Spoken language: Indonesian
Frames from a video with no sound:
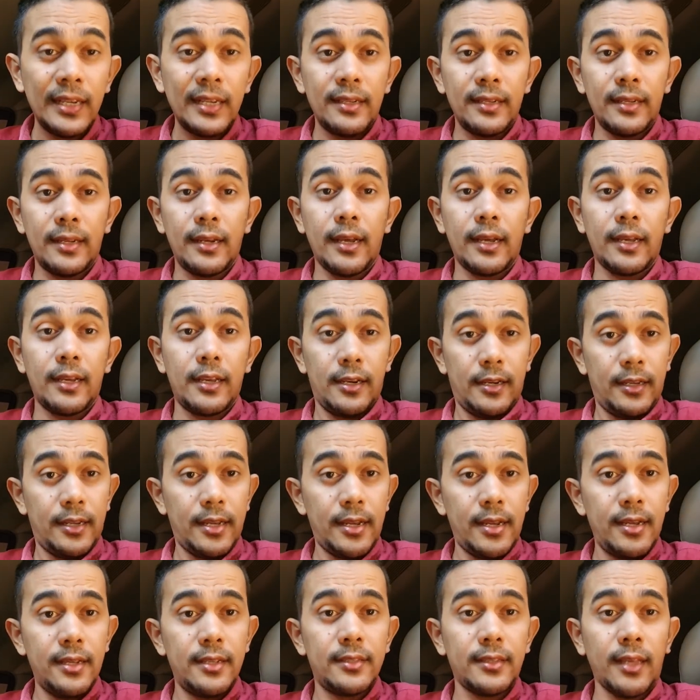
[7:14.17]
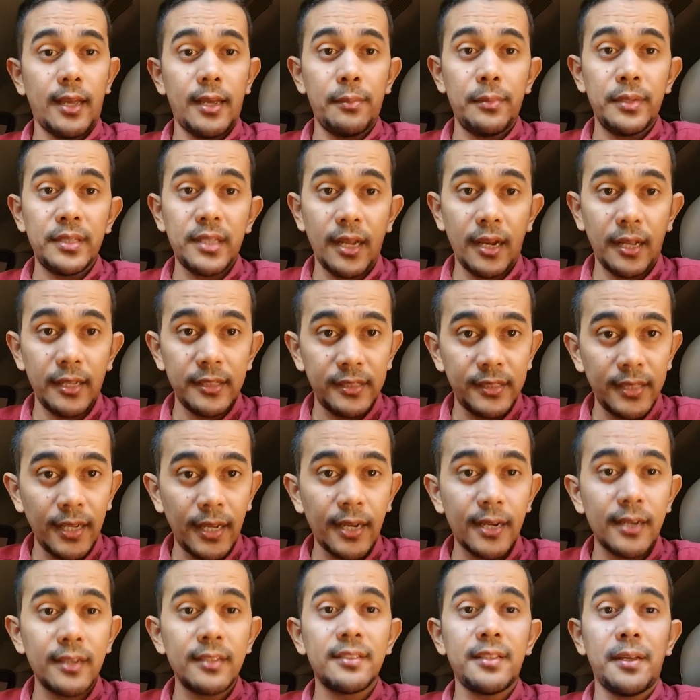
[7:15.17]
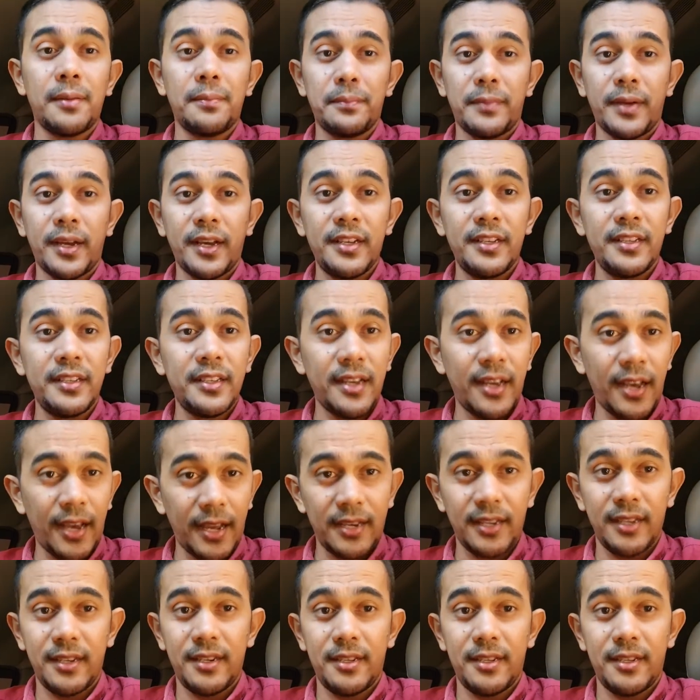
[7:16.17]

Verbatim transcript: dan akhirnya saya bisa lancar sampai hari